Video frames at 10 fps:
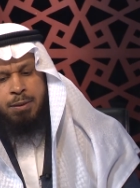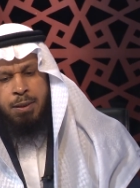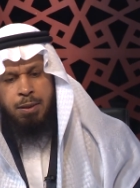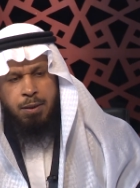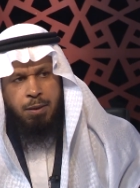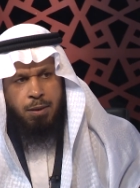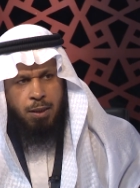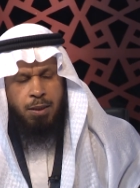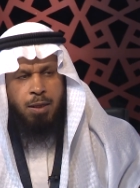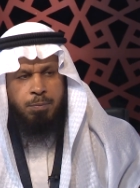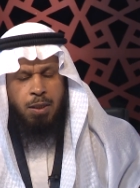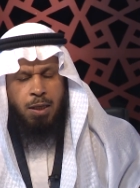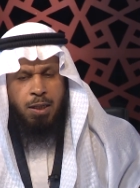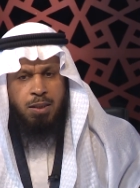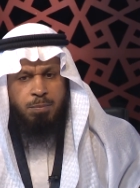او البعد عن المشكلات نعم
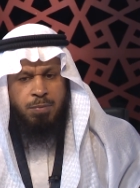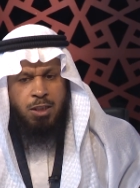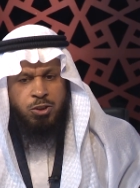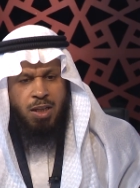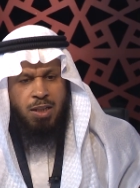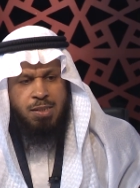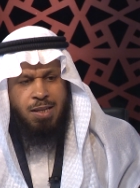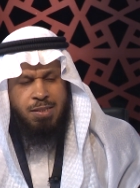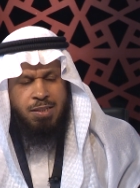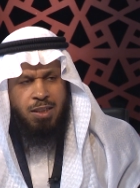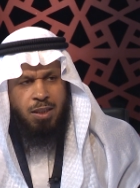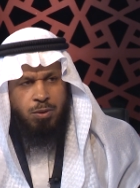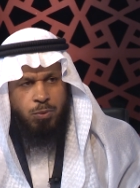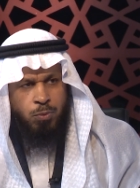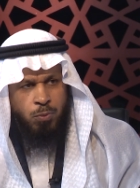ايضا من الاشياء
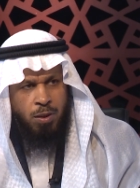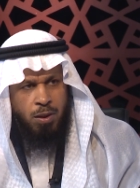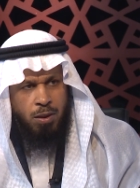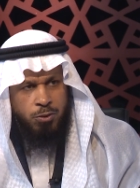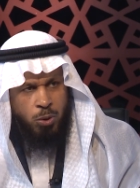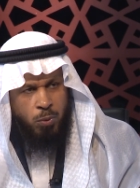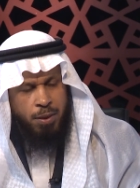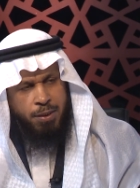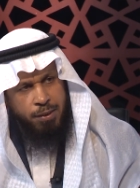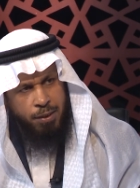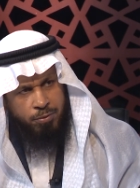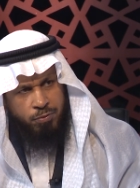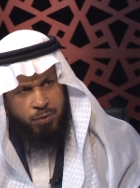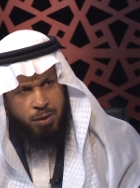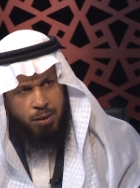الاساسيه والجوهريه
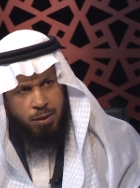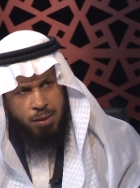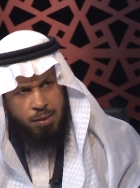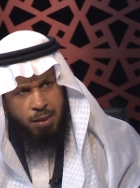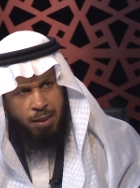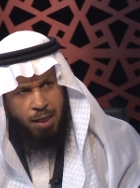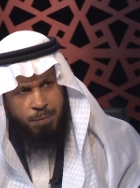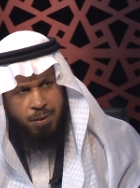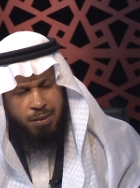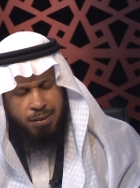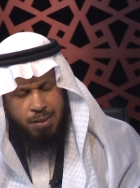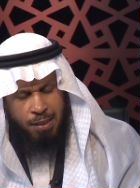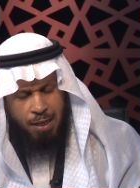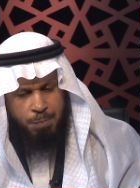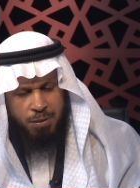في السلامه
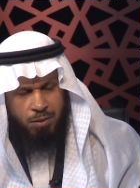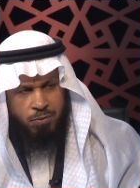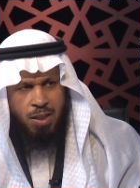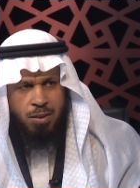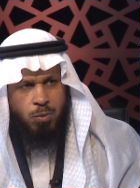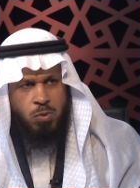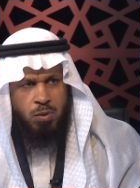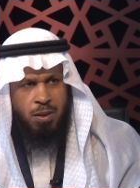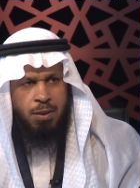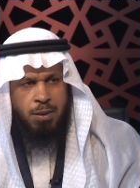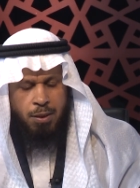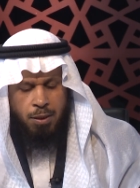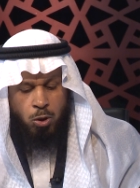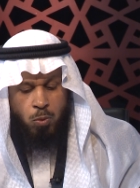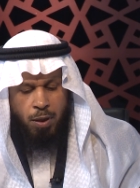سلامه افراد الاسره
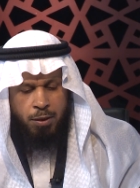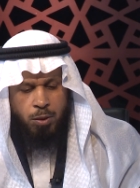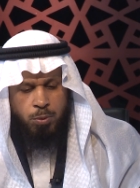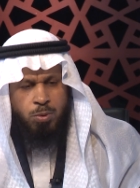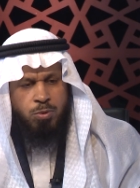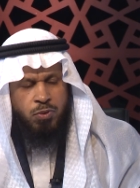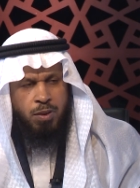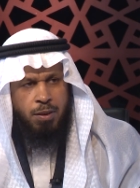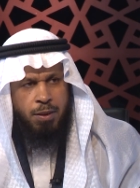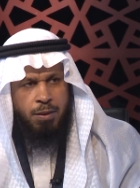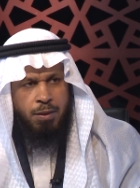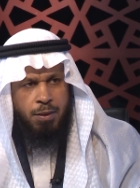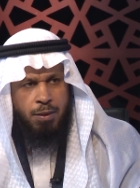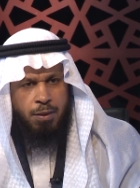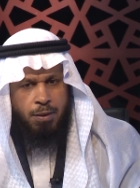هو ان يكون فعلا
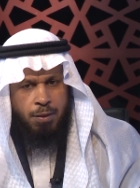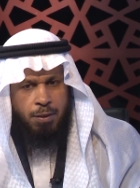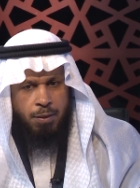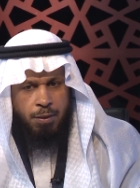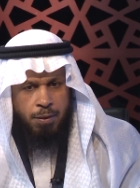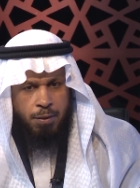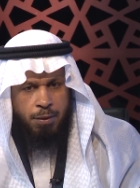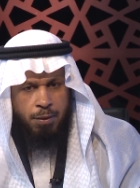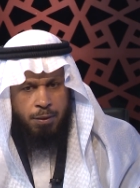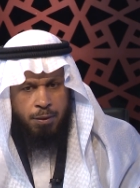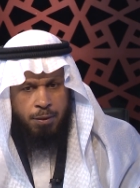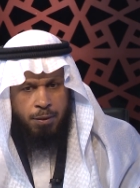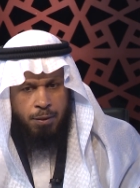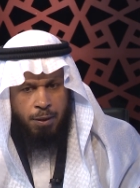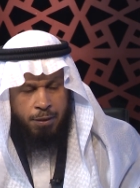
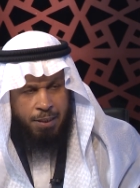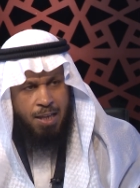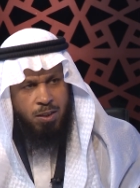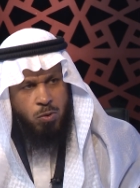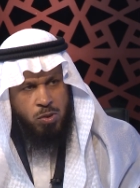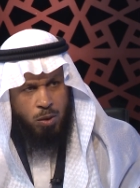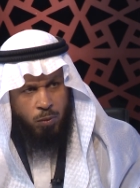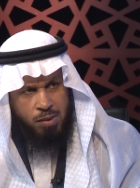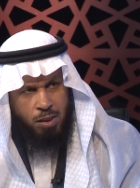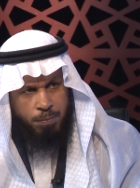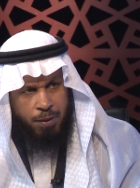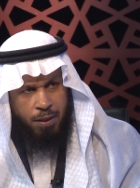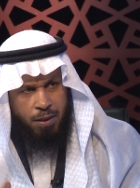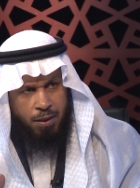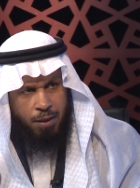آه، اركان الاسره واقصد
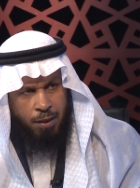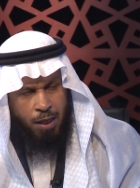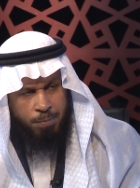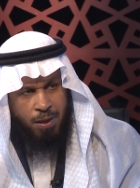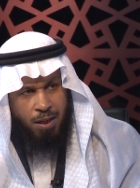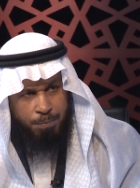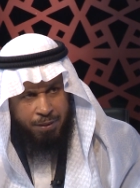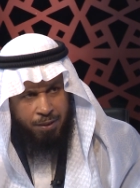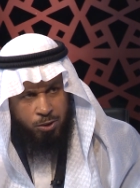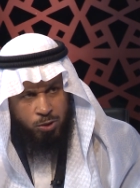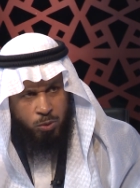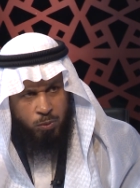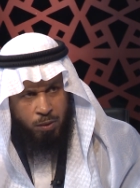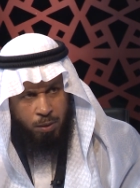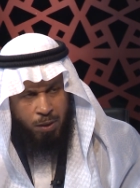بها الاباء بالدرجه
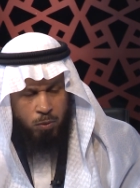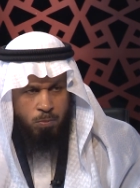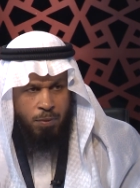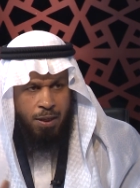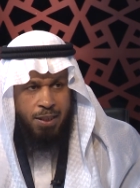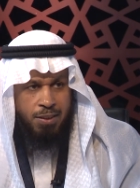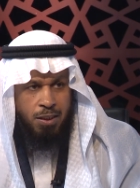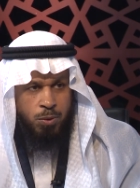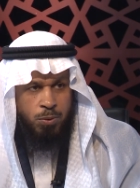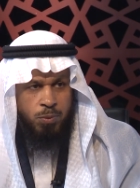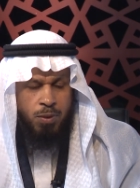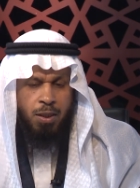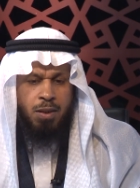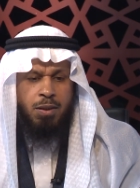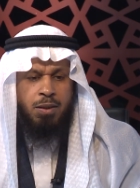الاولى الاباء والامهات ان يكون
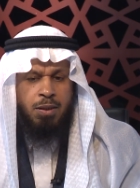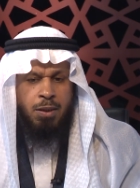ايضا